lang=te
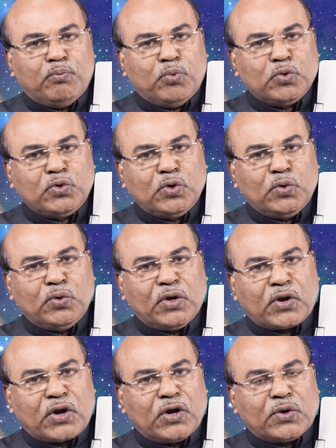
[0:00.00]
బుధుడు
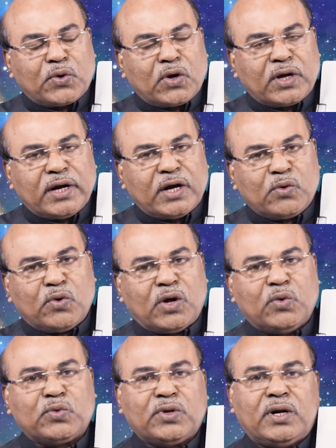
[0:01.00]
రెట్రోగ్రేడ్ కూడా
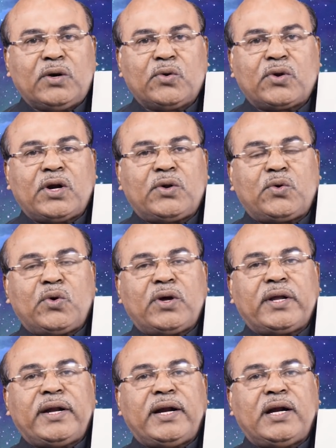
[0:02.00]
అవుతున్నాడు
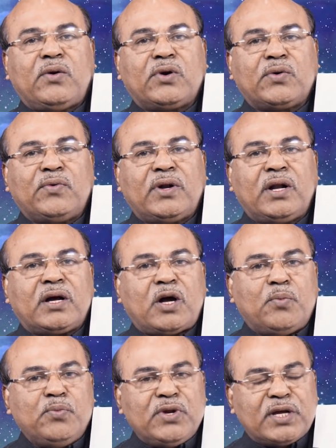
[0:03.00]
రెట్రోగ్రేడ్ అవటం వల్ల
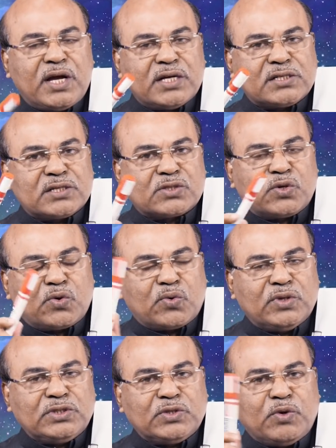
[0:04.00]
కమ్యూనికేషన్స్లో
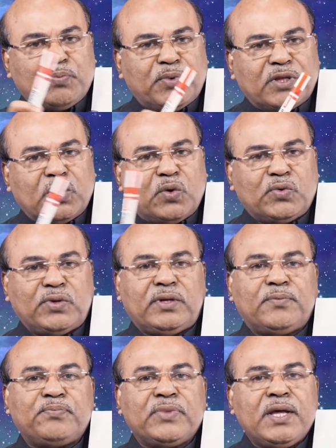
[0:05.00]
కొంచెం ఇబ్బందులు అవుతాయి
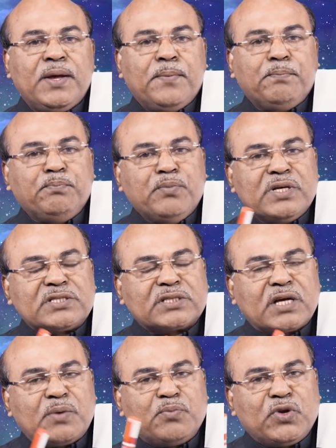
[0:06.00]

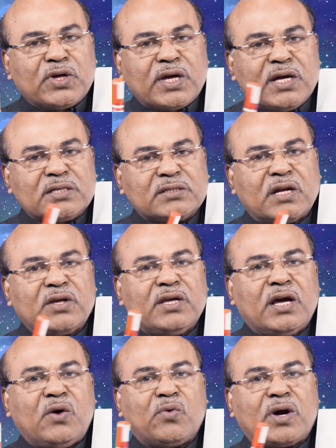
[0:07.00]
మిస్కమ్యూనికేషన్
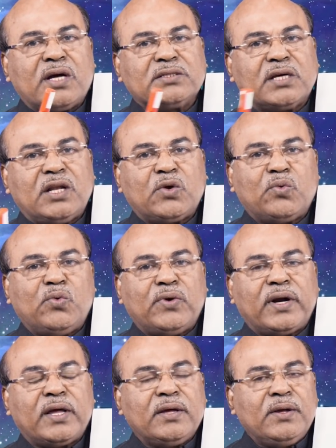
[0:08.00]
అయ్యే అవకాశాలు ఎక్కువ
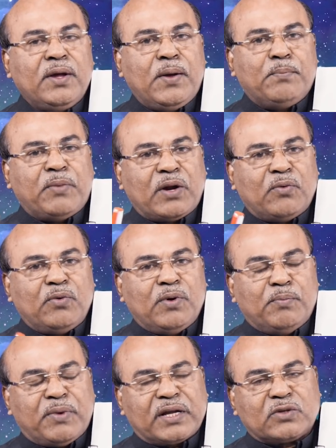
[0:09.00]
ఉన్నాయి మనం
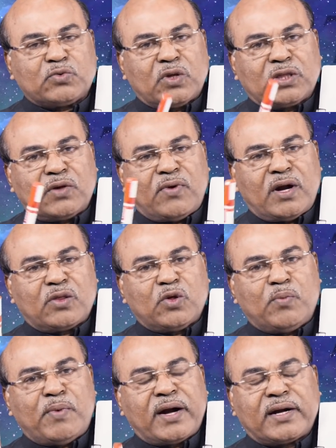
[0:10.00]
మన సొంత
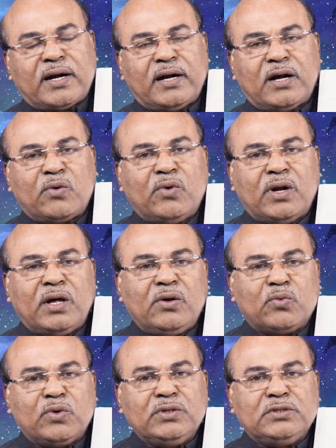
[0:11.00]
వాళ్ళతో మాట్లాడినా కూడా
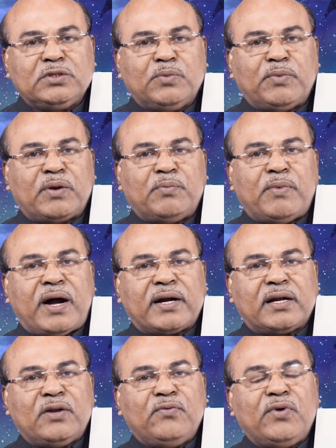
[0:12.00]
కొంచెం మనం
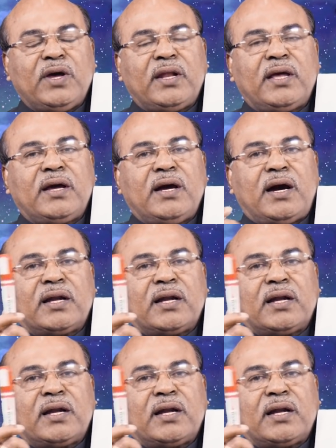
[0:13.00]
మాటలను వేరేగా